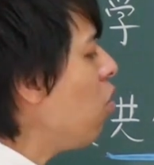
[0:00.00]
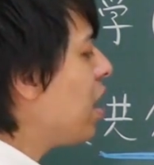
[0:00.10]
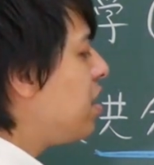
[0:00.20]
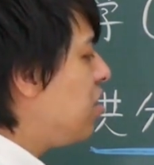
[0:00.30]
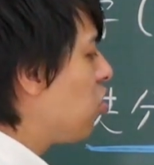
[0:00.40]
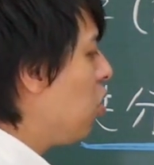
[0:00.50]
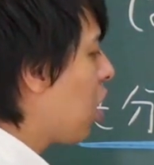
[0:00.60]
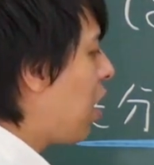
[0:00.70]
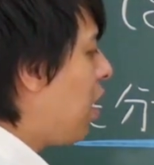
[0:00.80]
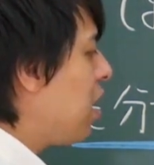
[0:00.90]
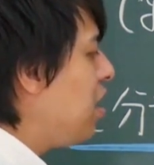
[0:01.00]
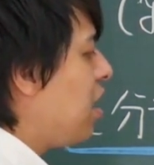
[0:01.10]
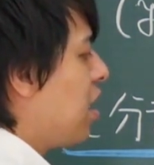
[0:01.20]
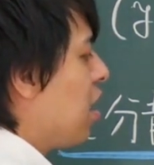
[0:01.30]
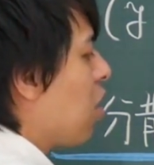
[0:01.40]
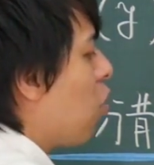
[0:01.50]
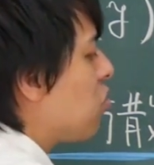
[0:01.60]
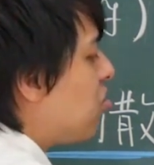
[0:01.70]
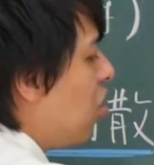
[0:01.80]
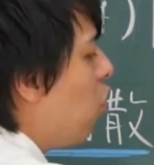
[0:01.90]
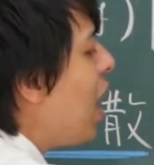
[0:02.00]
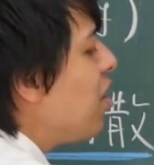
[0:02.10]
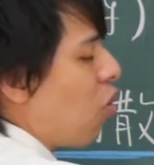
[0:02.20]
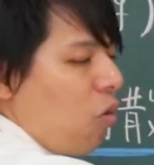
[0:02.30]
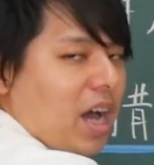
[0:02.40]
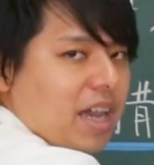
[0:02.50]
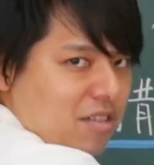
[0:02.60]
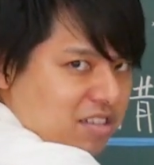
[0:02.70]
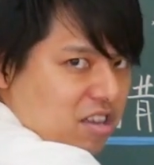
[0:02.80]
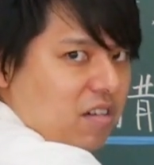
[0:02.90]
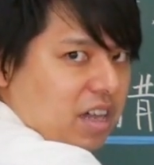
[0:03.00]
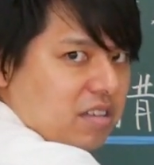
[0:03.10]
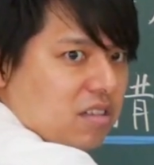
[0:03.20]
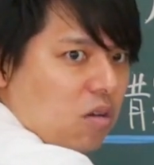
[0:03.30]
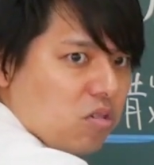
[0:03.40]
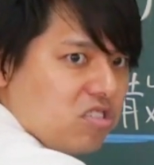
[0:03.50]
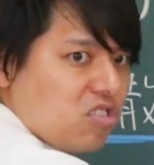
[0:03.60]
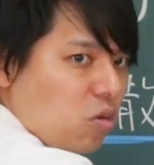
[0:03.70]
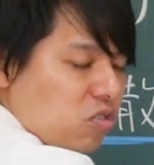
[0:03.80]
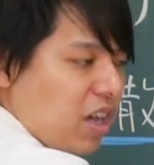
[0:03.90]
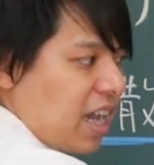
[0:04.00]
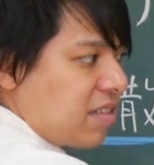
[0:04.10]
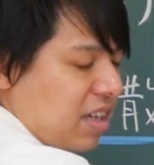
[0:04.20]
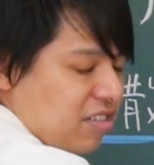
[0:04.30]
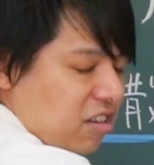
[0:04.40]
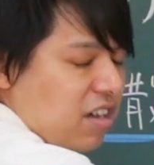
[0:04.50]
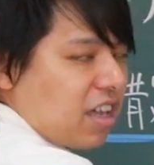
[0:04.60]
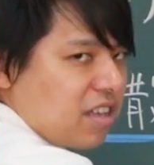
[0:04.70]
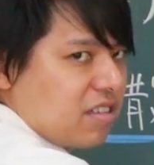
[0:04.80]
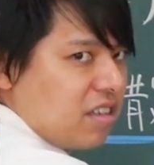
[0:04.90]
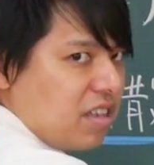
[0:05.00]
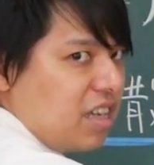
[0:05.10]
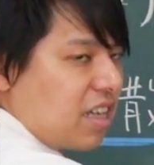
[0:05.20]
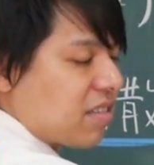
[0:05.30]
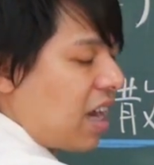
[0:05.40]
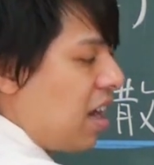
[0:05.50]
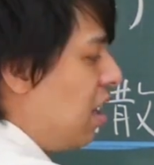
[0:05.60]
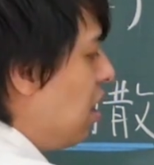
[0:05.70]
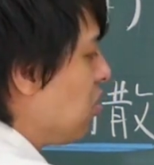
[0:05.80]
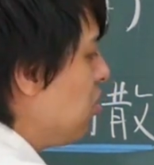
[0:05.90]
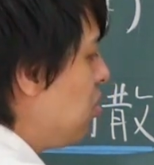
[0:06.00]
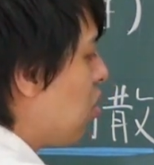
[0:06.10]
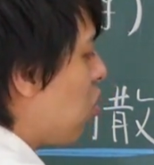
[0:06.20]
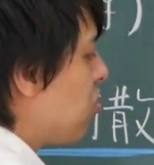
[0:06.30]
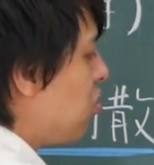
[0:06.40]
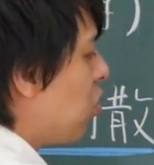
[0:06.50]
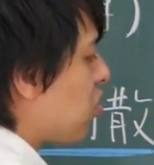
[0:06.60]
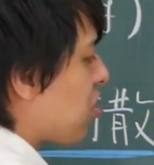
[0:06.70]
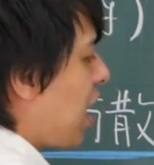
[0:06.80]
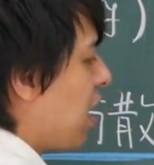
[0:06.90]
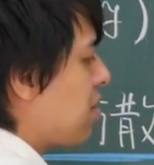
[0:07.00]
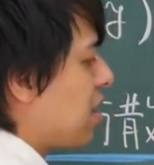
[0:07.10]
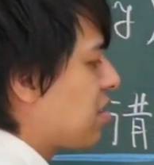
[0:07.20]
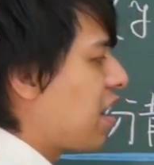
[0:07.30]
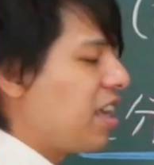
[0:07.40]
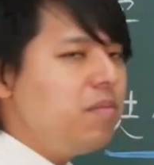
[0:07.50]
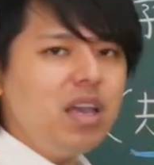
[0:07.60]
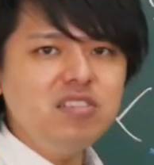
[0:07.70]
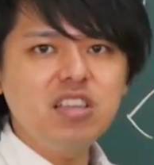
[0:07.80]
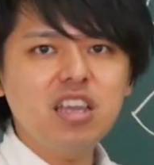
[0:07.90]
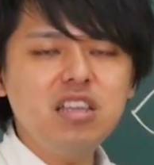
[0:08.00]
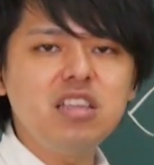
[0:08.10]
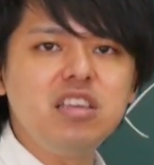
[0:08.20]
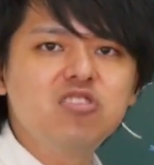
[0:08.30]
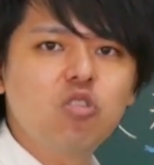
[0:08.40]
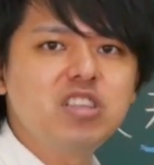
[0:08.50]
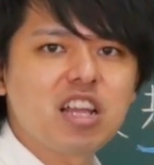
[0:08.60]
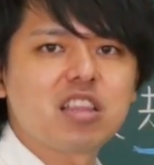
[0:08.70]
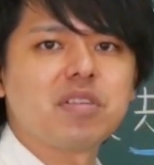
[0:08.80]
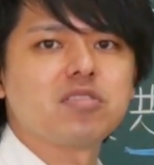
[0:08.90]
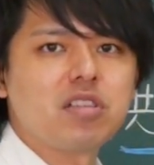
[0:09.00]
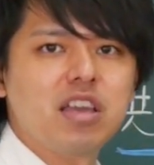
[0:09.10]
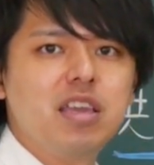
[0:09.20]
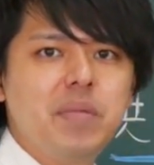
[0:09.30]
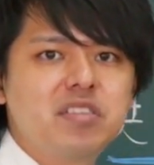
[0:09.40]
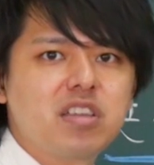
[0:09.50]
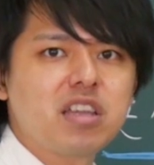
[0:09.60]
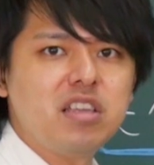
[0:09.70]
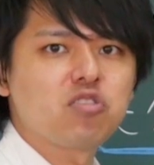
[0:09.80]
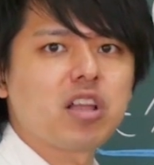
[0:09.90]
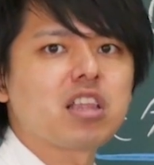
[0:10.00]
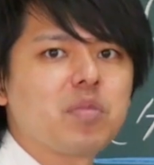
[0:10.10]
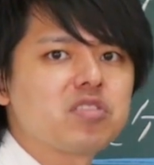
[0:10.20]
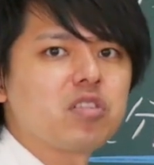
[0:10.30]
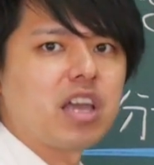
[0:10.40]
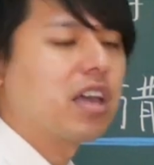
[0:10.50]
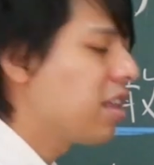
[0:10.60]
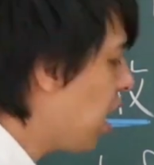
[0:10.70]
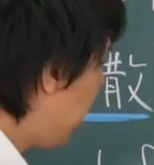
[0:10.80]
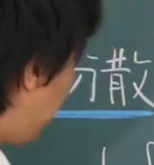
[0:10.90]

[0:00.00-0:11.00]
今回2乗の代わりに、こっち、y の方を掛け算してるわけです。こっちとこっちを掛け算してるわけです。いいですか？そうすると、こっちとこっち掛け算したら、イメージ的に2乗になってますよね。イメージ的に2乗になってますよね。だ